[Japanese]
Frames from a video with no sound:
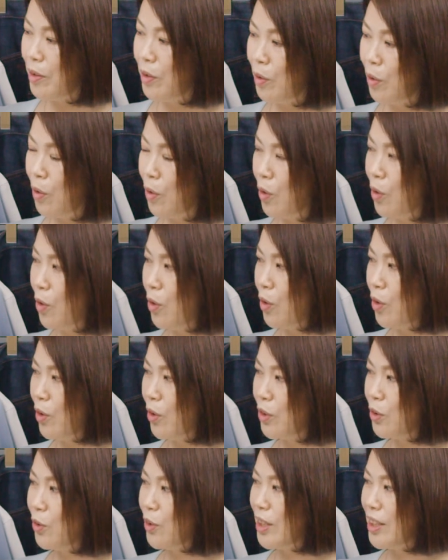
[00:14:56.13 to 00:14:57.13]
の
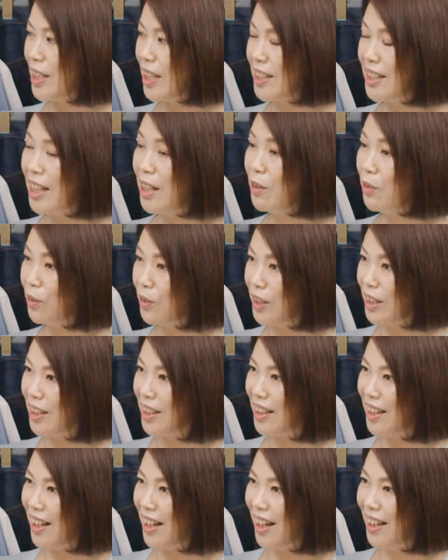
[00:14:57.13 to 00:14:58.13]
そうですね前後に
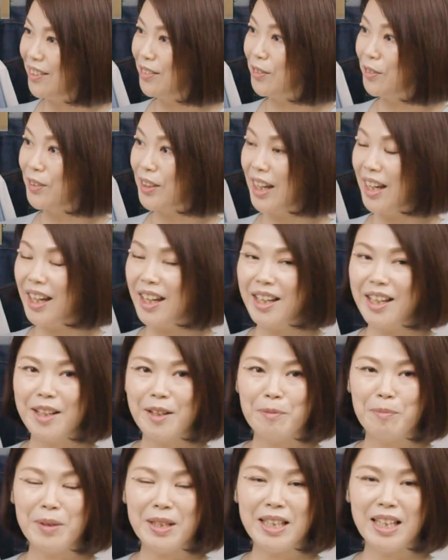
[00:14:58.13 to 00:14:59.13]
あるので、
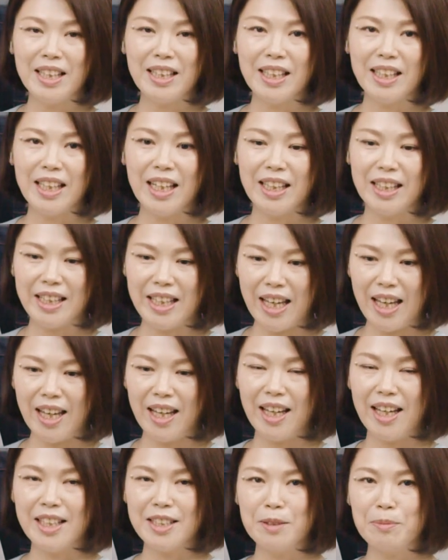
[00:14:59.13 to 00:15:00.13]
うん、見ていただい
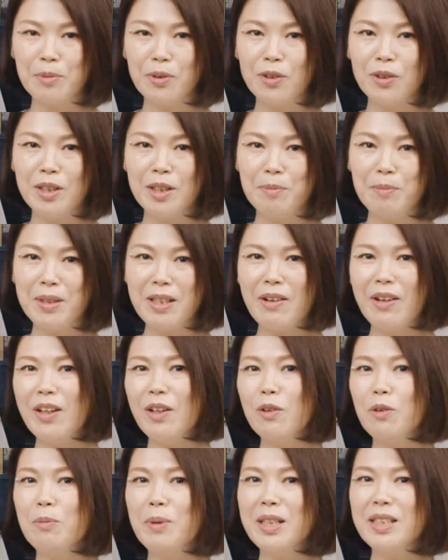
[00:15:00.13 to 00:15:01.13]
て橋本に「見た
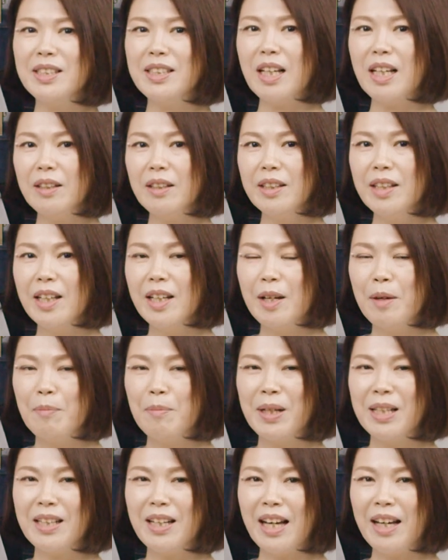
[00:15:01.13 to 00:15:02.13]
よ小林ん
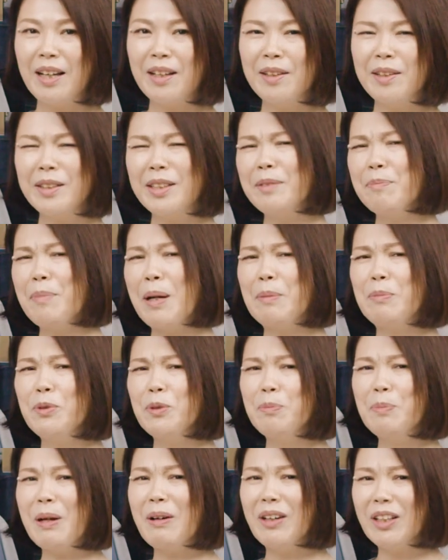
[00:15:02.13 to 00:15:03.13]
まあ、あ
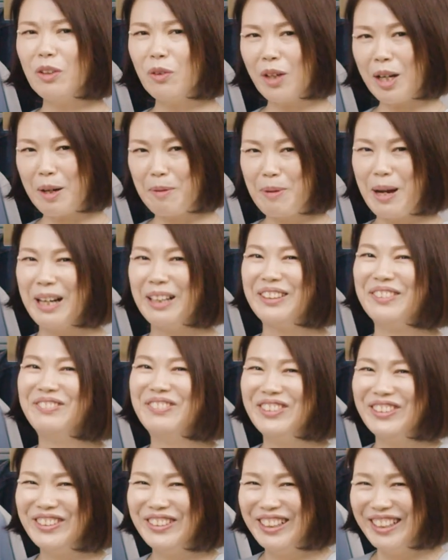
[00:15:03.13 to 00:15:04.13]
バンブーパワーとか
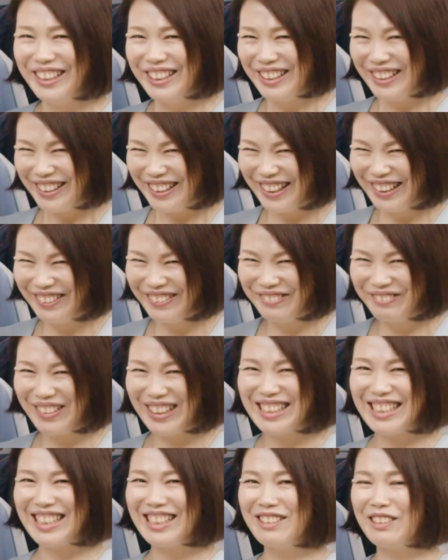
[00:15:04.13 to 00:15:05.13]

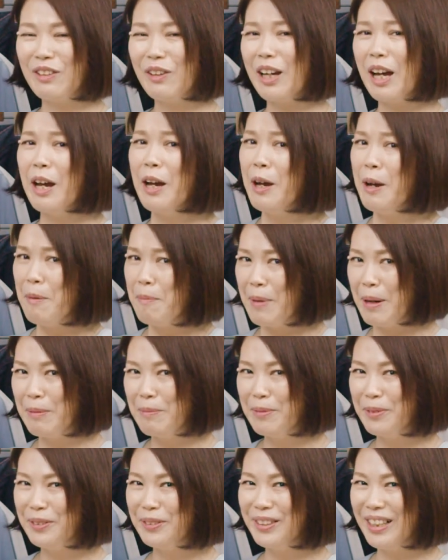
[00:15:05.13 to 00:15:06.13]
バンブーマジックとか
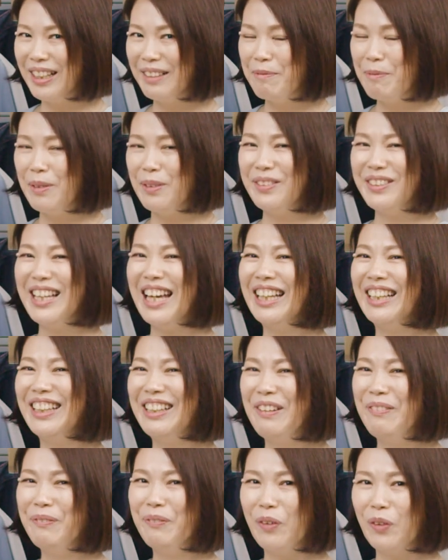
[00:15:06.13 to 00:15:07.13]
バンブーなな
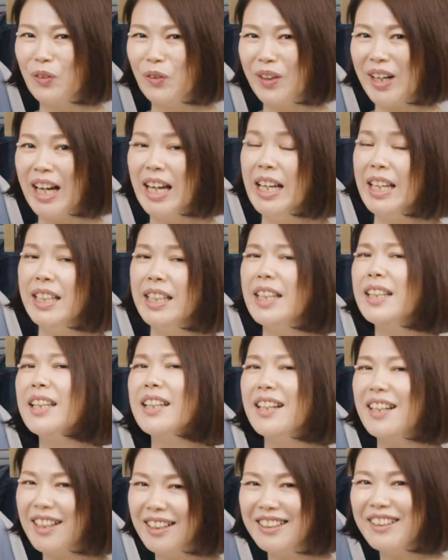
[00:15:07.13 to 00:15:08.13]
陰謀とか言えて
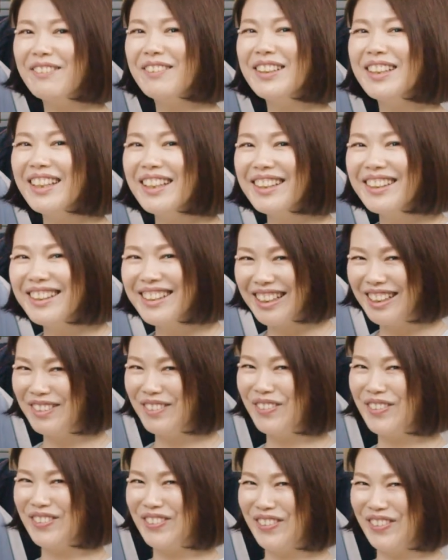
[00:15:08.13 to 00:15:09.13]
なかったわねって
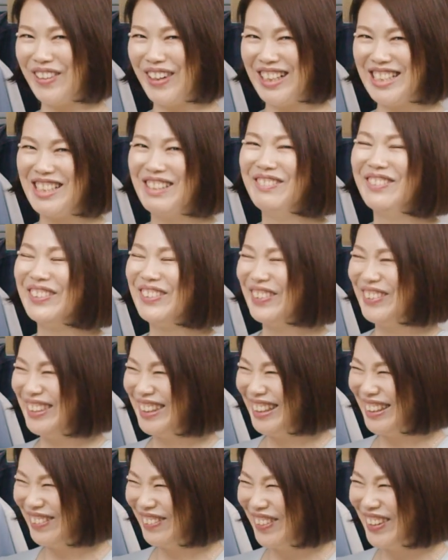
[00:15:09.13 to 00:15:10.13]
一言足元
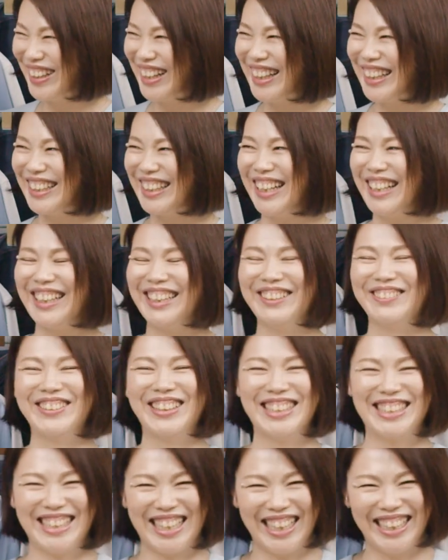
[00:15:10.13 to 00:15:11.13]
に声かけてあげてく
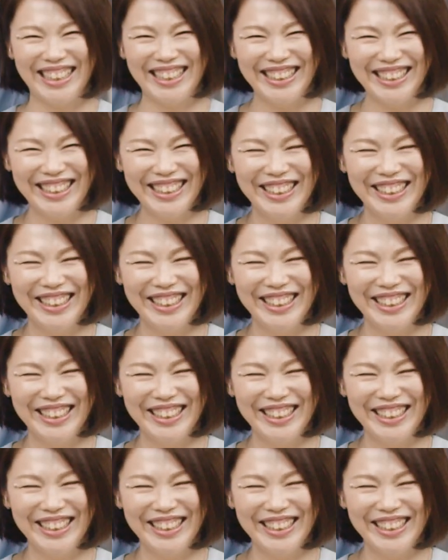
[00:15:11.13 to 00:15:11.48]
ださい。